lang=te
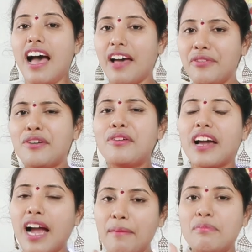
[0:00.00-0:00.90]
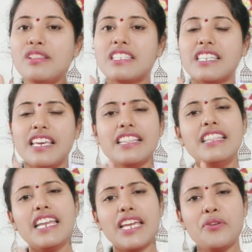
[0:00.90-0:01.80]
అవి కూడా కపుల్స్కి
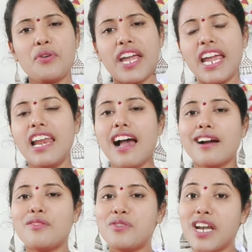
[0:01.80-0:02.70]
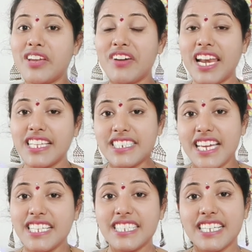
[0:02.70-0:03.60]
ఇద్దరికి ఒకేలాగా ఉండేవి అలా
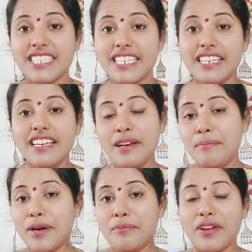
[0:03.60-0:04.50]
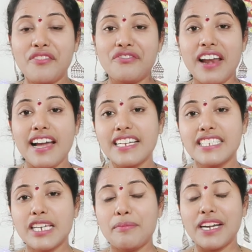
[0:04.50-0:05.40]
చేయించేసి మనం గిఫ్ట్ లాగా
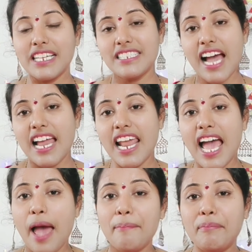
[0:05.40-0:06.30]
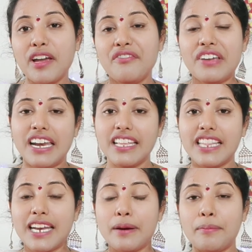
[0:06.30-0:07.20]
ఇచ్చామంటే చాలా హ్యాపీగా ఫీల్
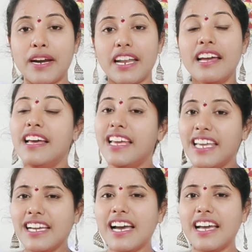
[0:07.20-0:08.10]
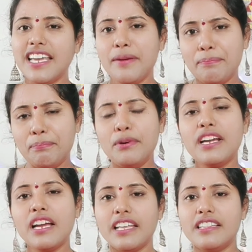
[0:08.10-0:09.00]
అవుతారనమాట ఇంకా
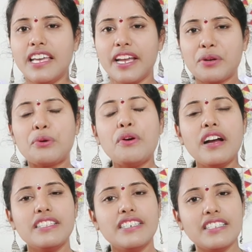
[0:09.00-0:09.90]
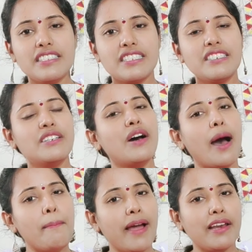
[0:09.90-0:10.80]
ఇప్పటికైతే ఎక్కువగా జెంట్స్
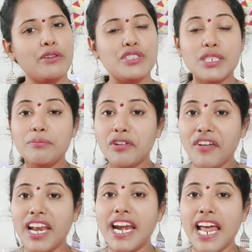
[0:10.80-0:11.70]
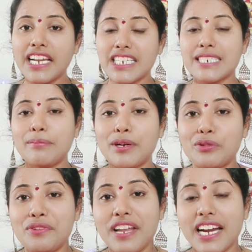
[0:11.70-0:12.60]
అబ్బాయిలు జిమ్కి వెళ్ళడానికి
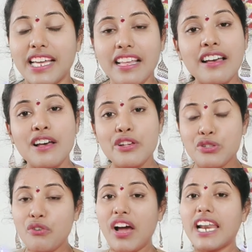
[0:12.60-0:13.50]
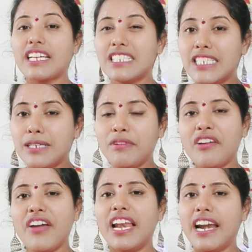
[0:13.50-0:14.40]
ఇష్టపడుతున్నారు కదా సో వాళ్ళకి
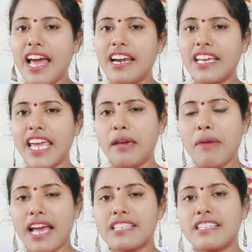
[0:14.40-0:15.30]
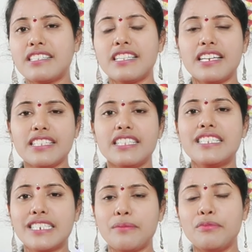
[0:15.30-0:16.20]
జిమ్కి వెళ్ళడానికి ఏం యాక్సెస్ యాక్సెసరీ
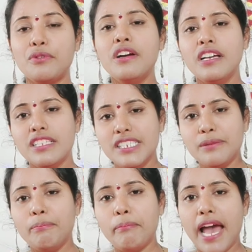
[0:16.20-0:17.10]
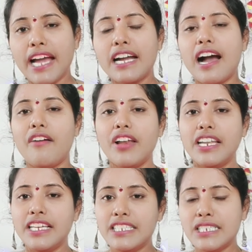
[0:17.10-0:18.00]
సిస్టము జిమ్ బ్యాగ్
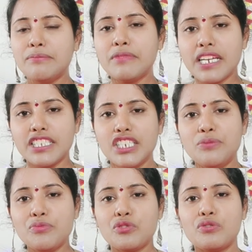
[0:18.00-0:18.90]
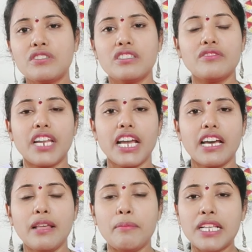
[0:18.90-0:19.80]
కావాలి జిమ్కి జిమ్ షూట్స్ ఉంటాయి
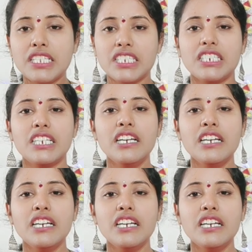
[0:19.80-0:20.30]
కదా మంచి